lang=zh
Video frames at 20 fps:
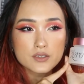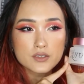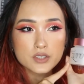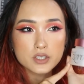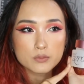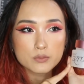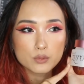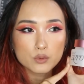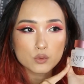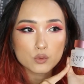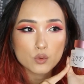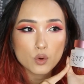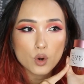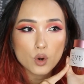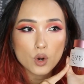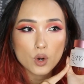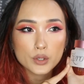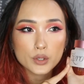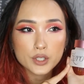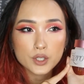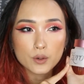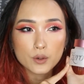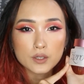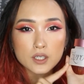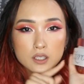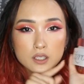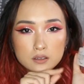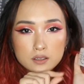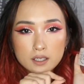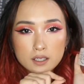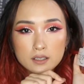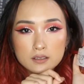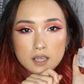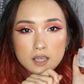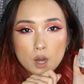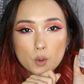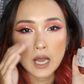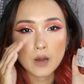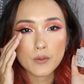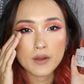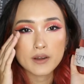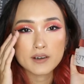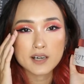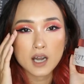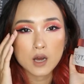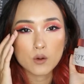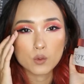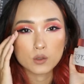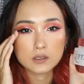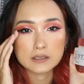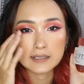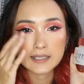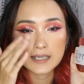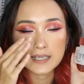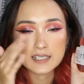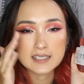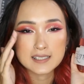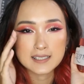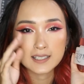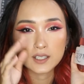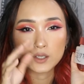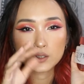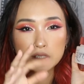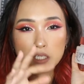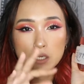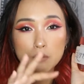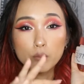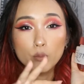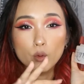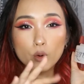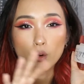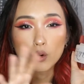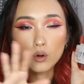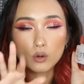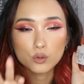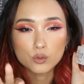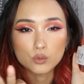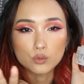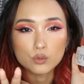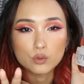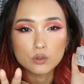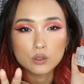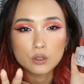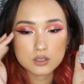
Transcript: 只不过有一点啊，会让我的眼睛有点模糊。